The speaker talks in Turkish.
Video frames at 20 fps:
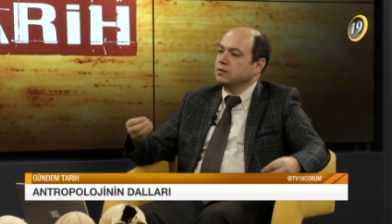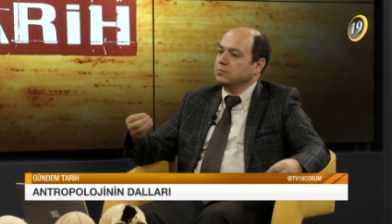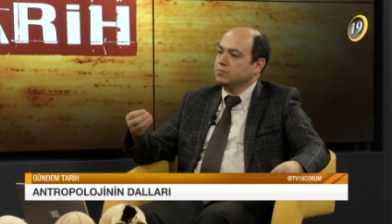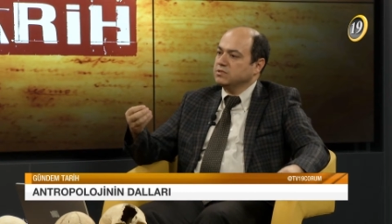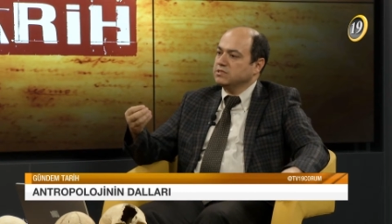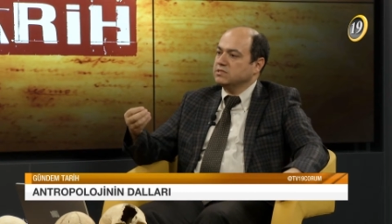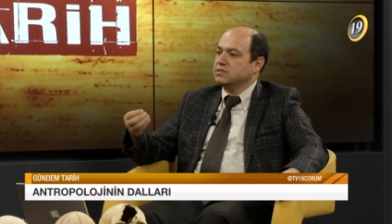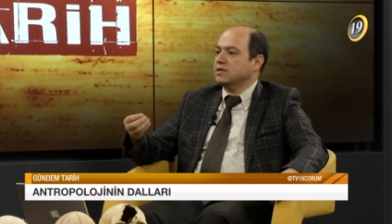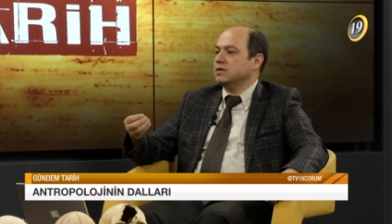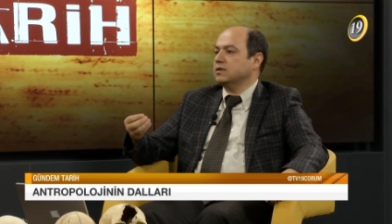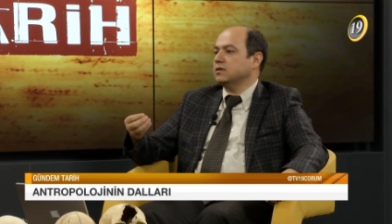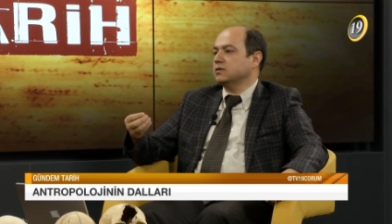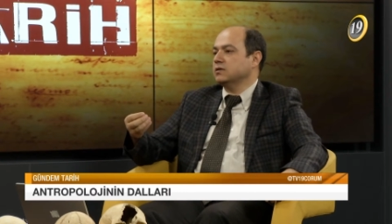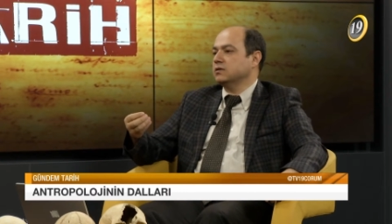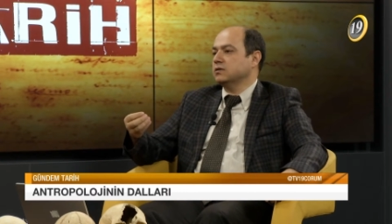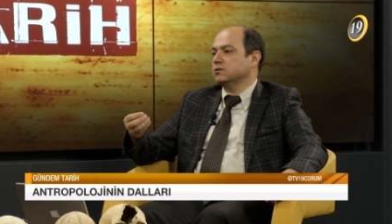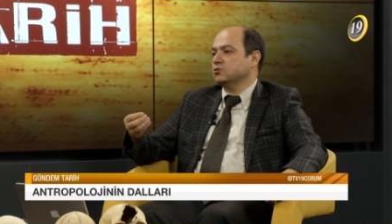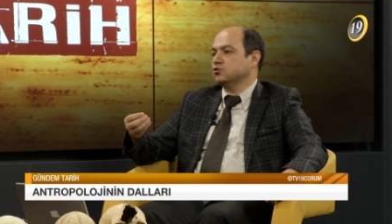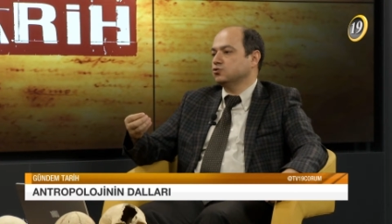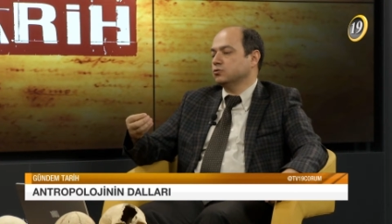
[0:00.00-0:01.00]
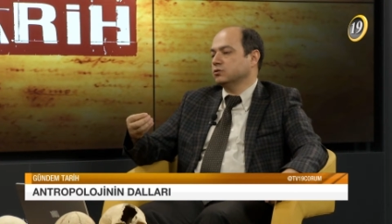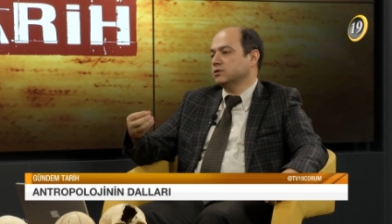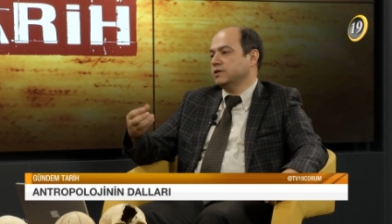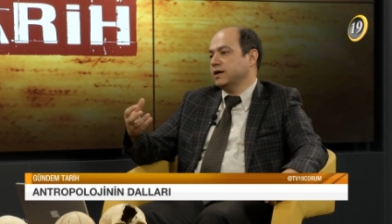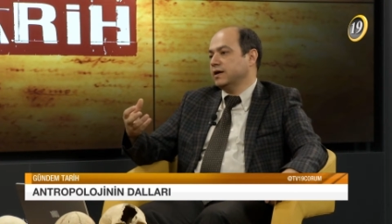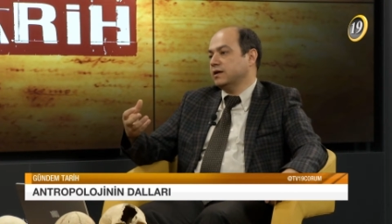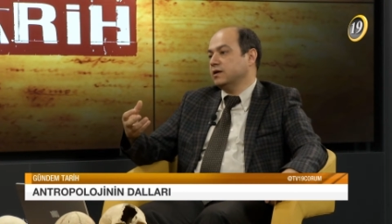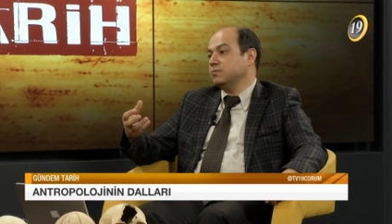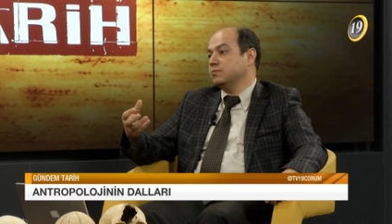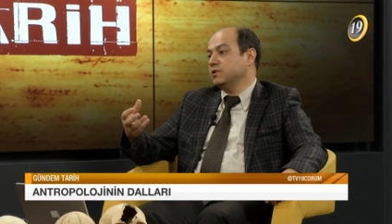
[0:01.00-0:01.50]
bizde e, çok
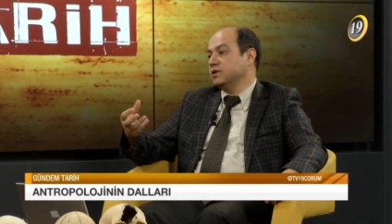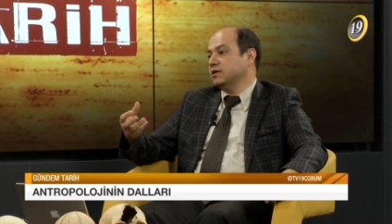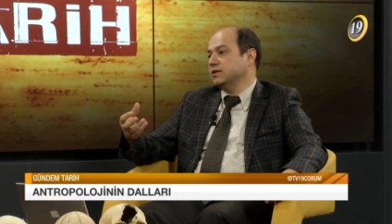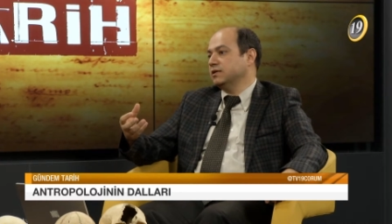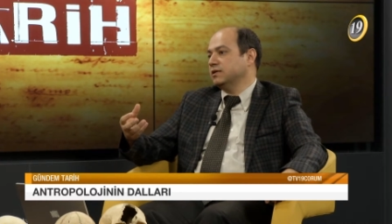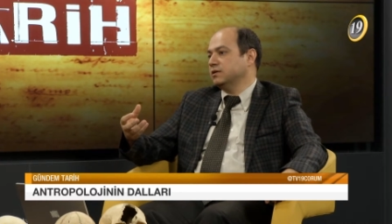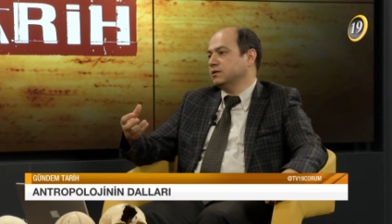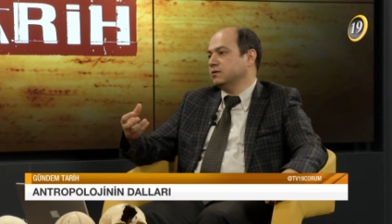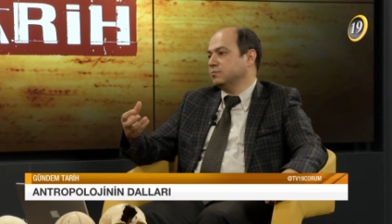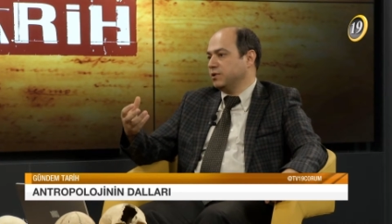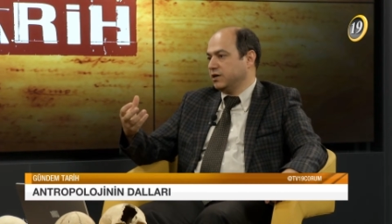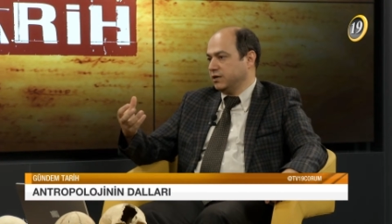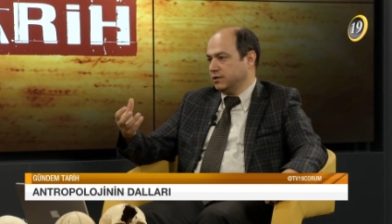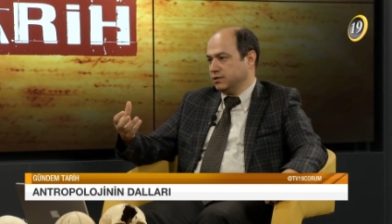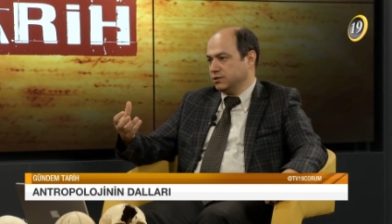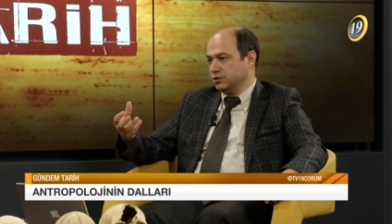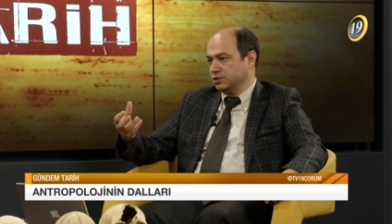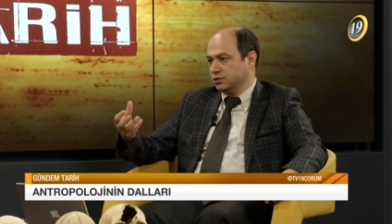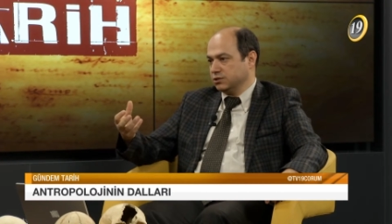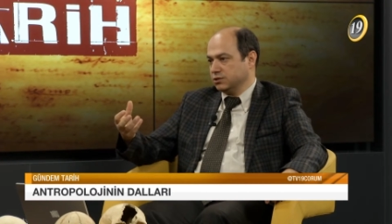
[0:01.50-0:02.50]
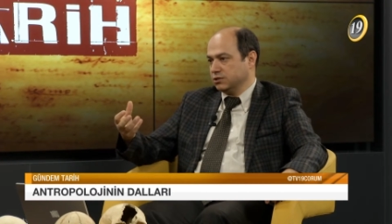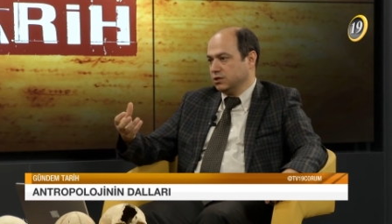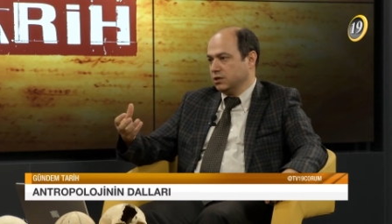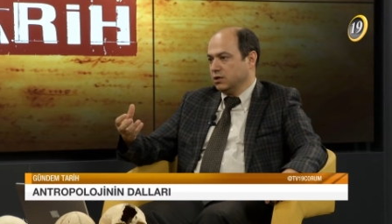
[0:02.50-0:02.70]
değerli bilgilerini paylaşır.